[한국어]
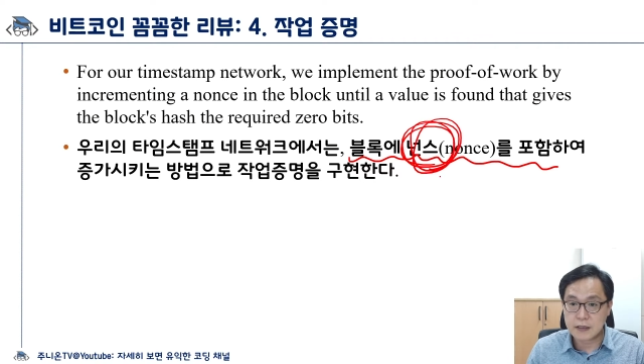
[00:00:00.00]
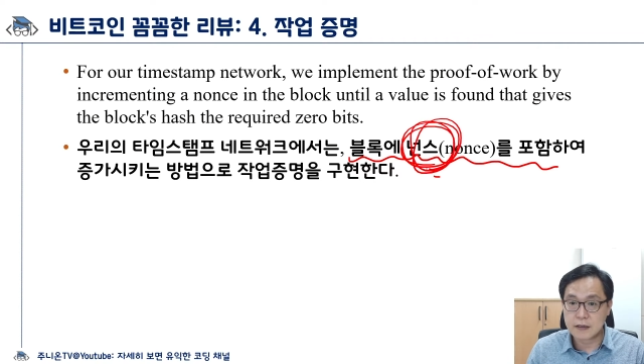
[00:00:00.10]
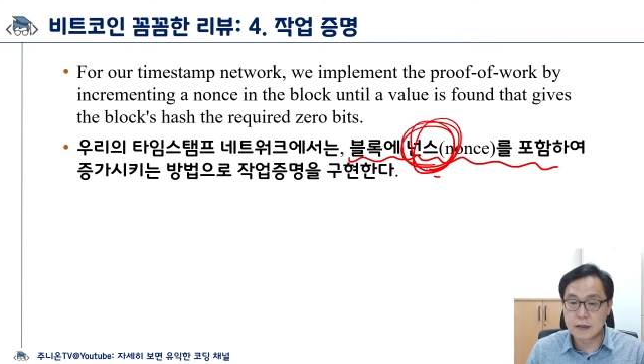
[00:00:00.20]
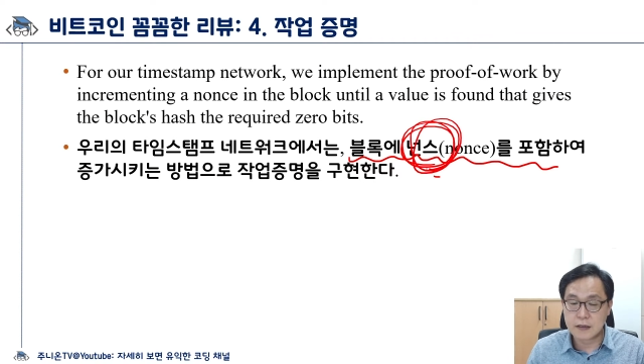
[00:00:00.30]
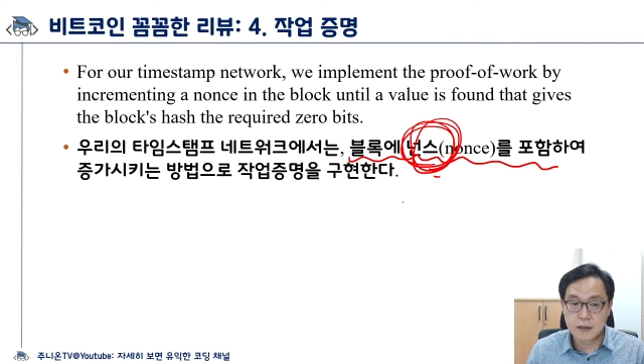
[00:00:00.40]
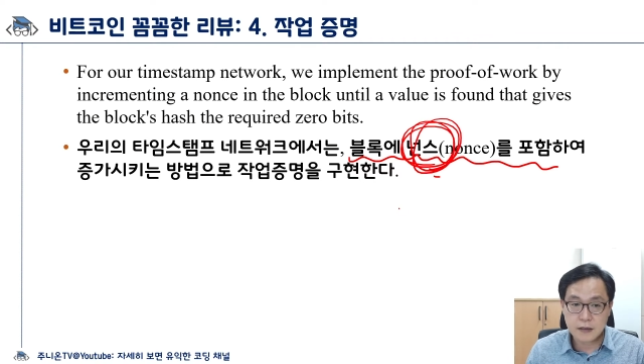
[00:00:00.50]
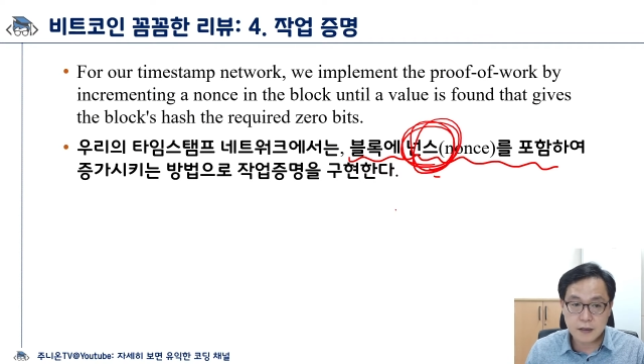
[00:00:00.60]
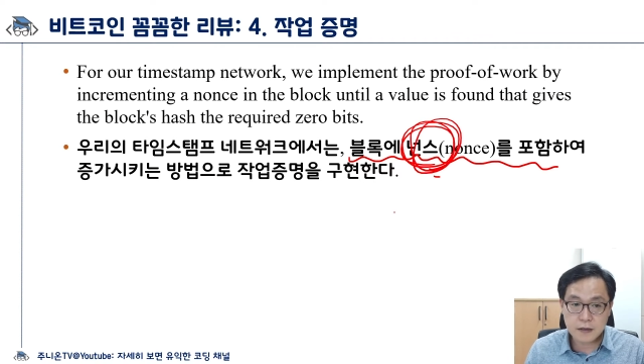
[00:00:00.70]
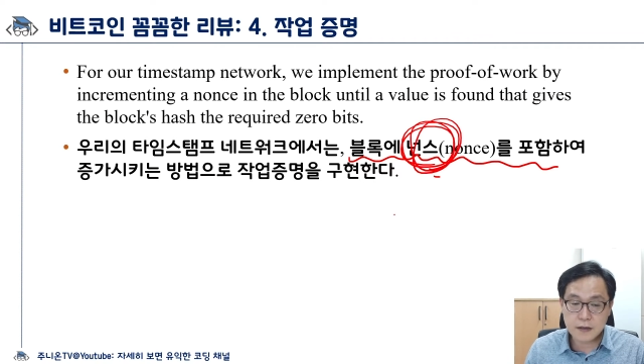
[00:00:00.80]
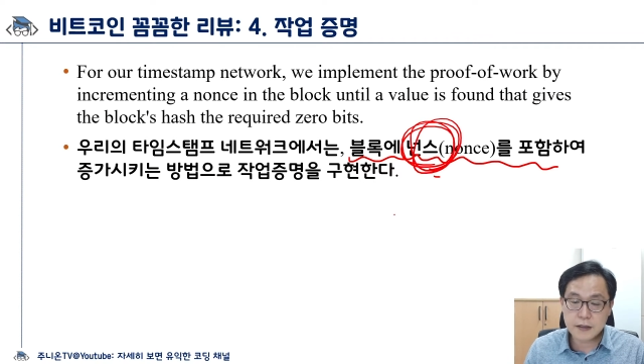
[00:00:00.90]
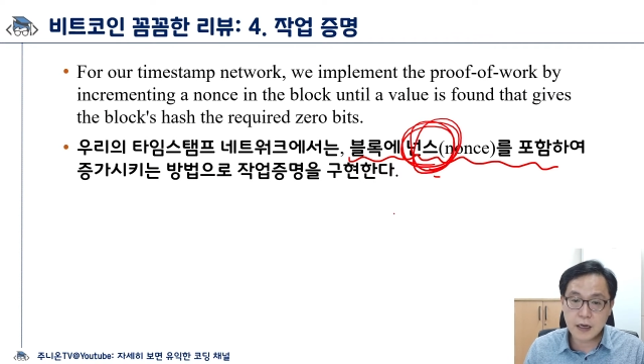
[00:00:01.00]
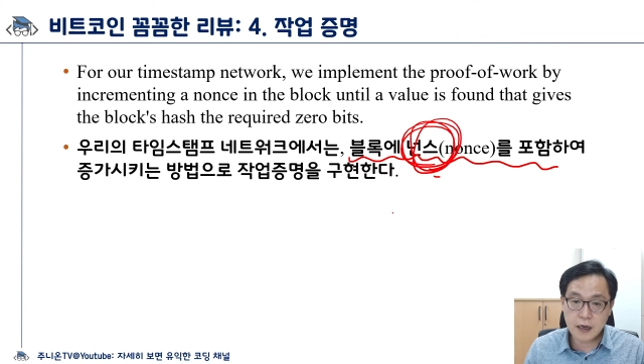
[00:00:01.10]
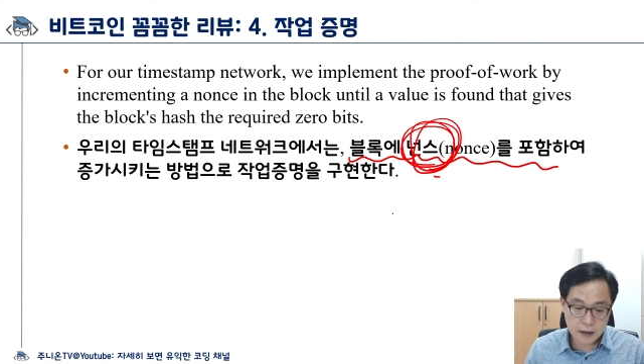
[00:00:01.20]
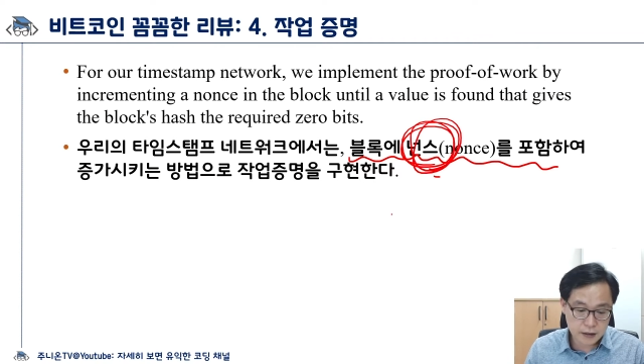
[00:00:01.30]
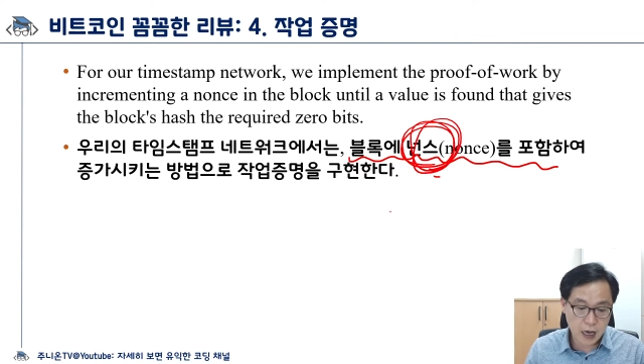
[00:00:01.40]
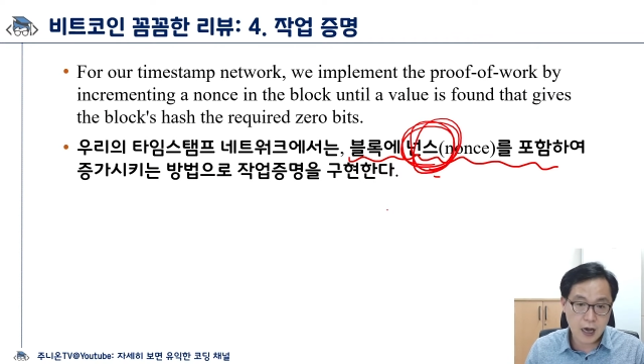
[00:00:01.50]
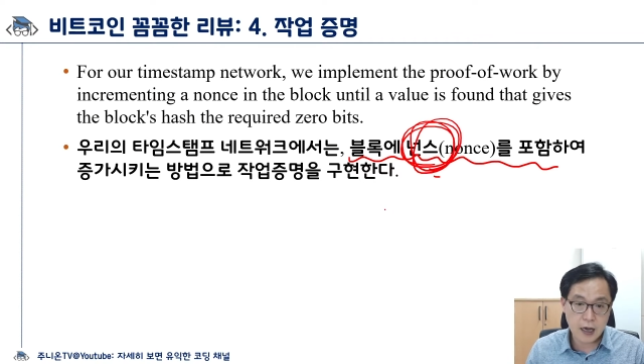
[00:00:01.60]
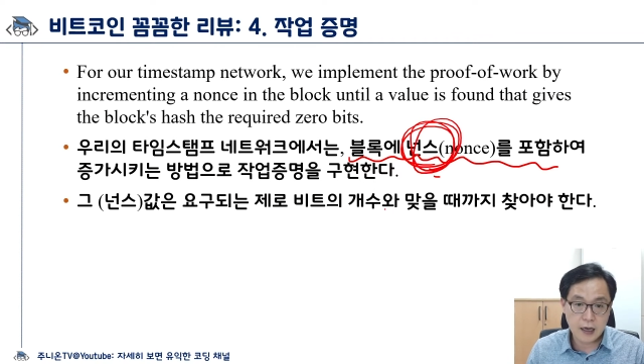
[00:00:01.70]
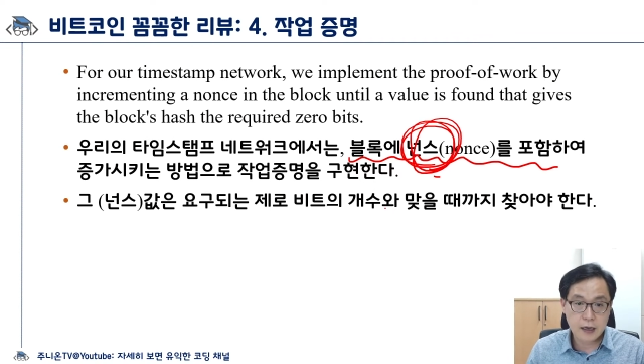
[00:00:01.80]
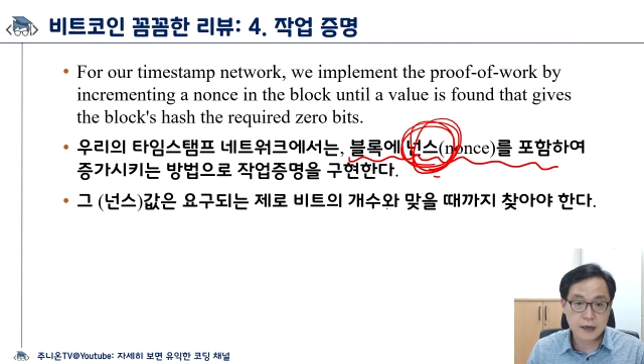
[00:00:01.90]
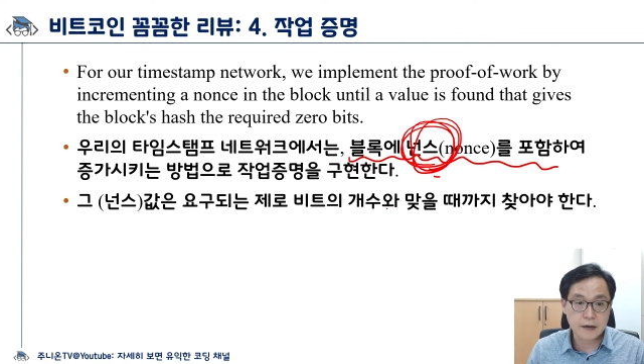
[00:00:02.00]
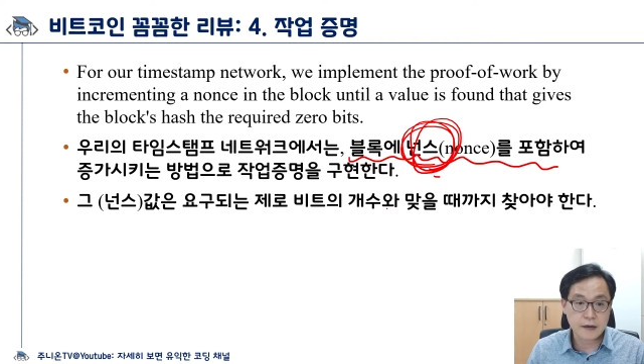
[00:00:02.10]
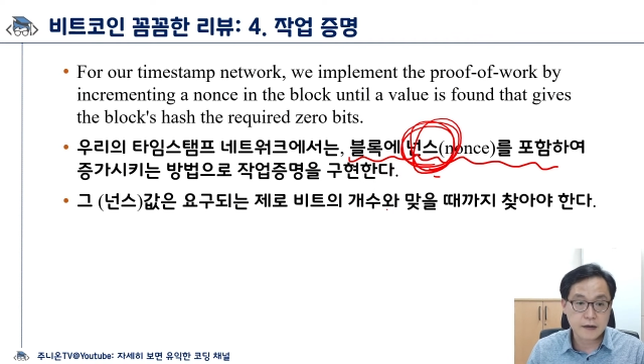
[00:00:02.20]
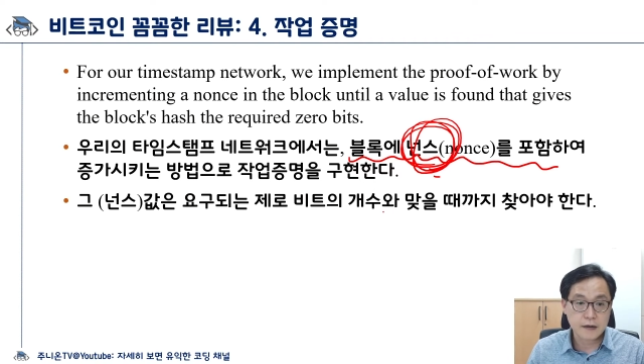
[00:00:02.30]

어, 떤 역할을 하느냐? 어.